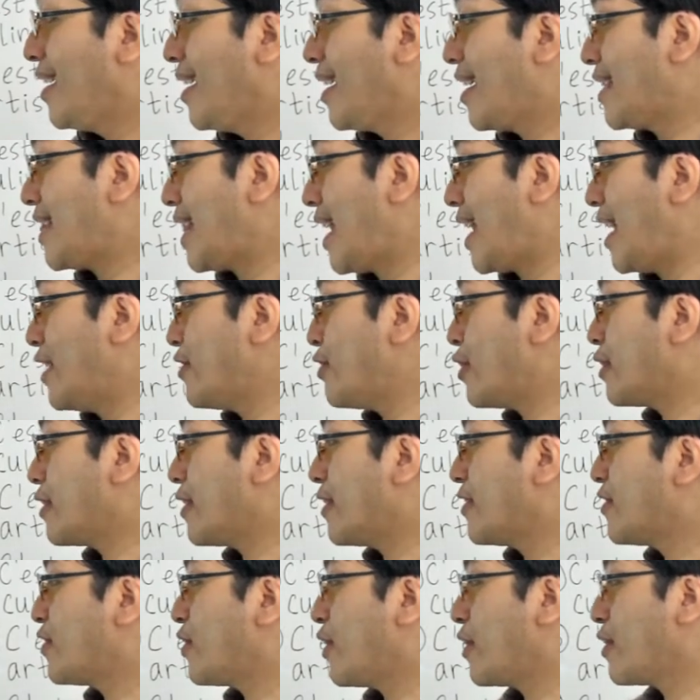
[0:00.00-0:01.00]
kita lanjut
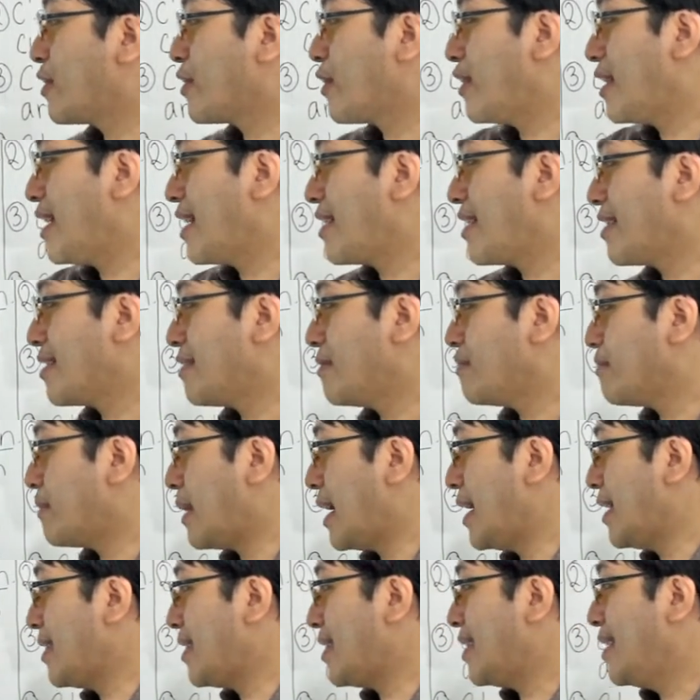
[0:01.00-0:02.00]
ke contoh yang
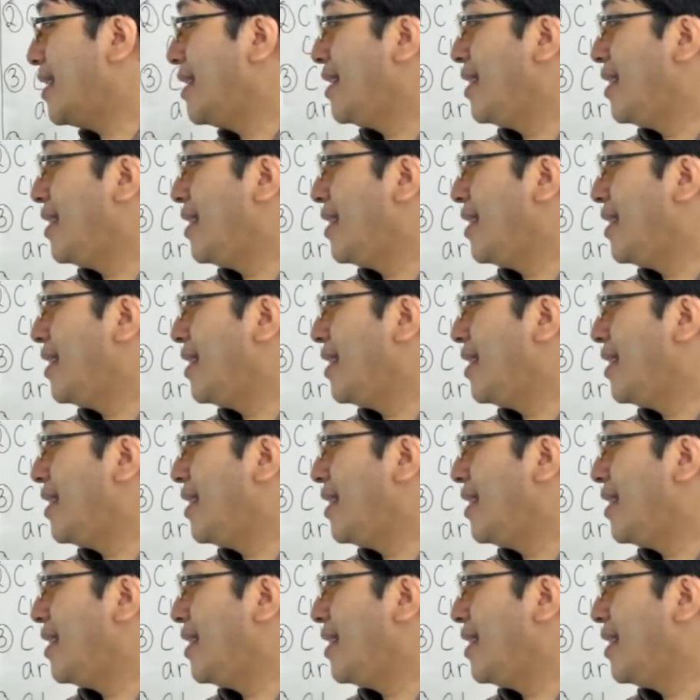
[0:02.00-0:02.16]
keempat.